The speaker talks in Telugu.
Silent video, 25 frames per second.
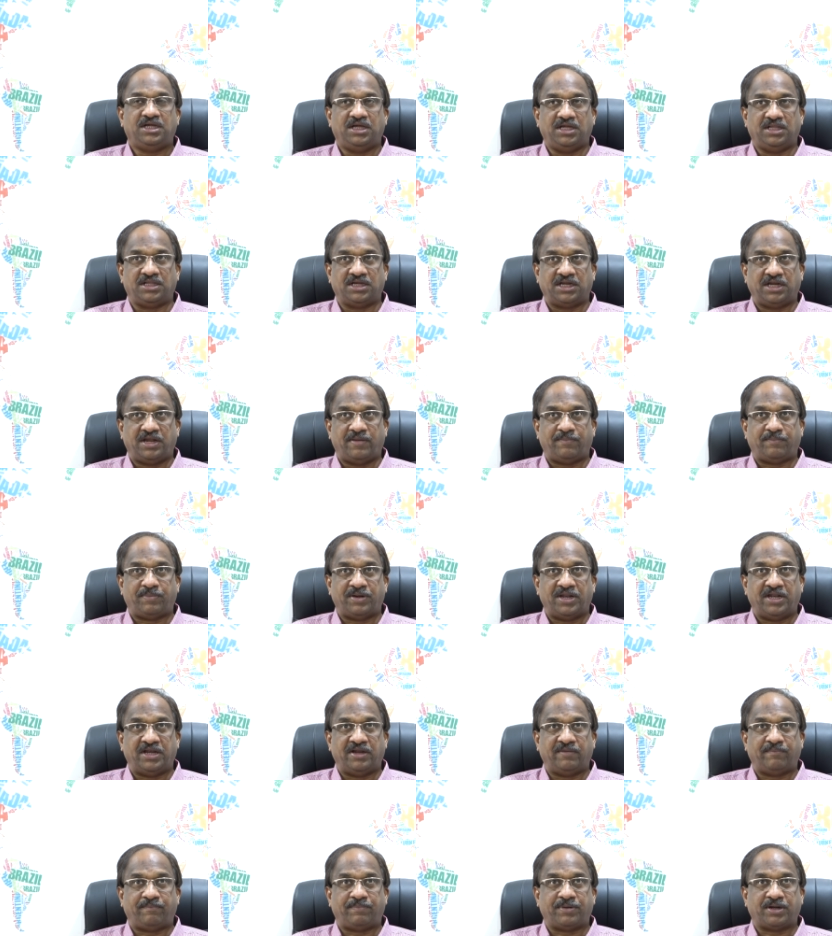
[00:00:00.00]
ఎందుకంటే
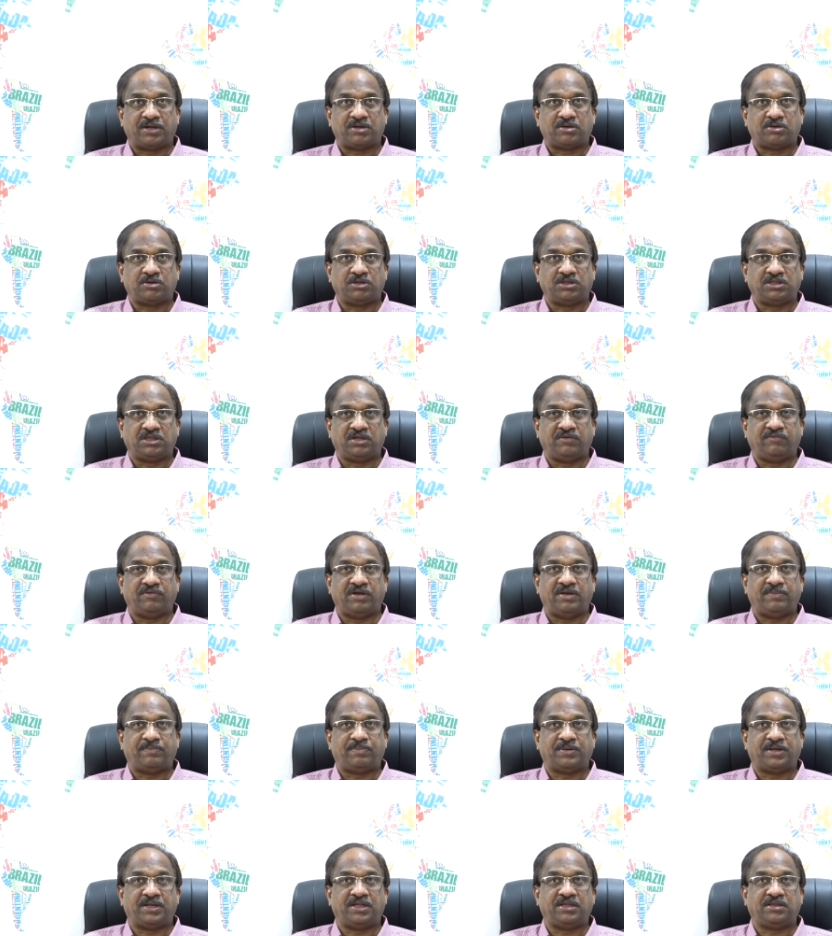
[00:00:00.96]
ఎప్పుడైనా ప్రకృతి
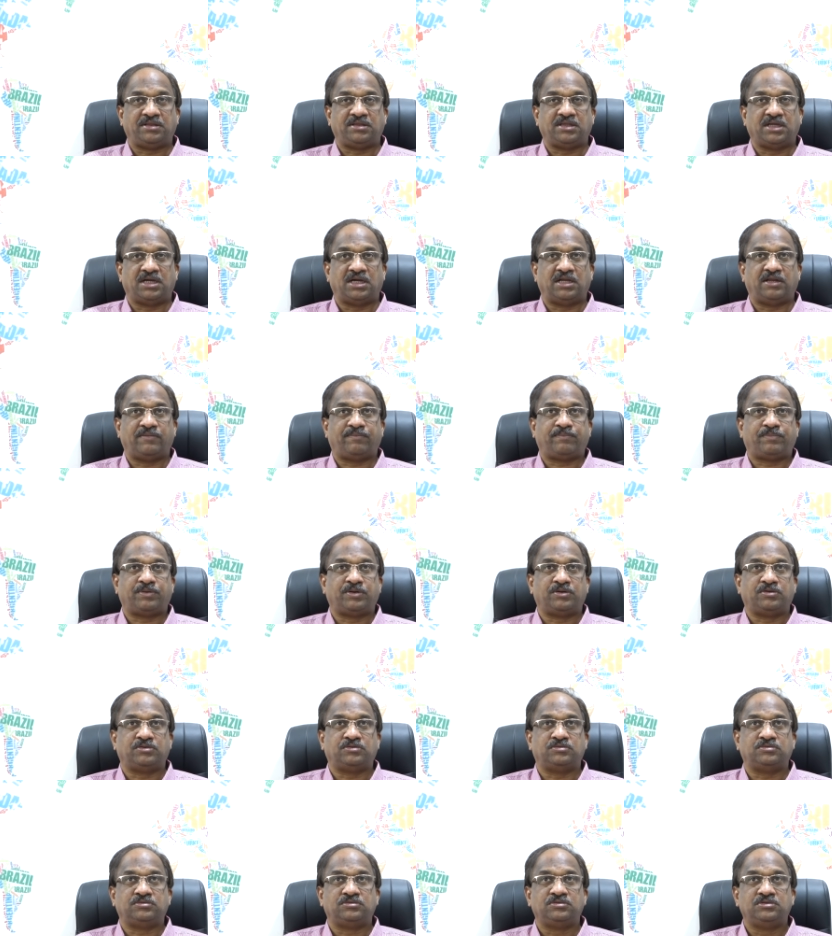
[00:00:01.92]
వైపరీత్యాలప్పుడు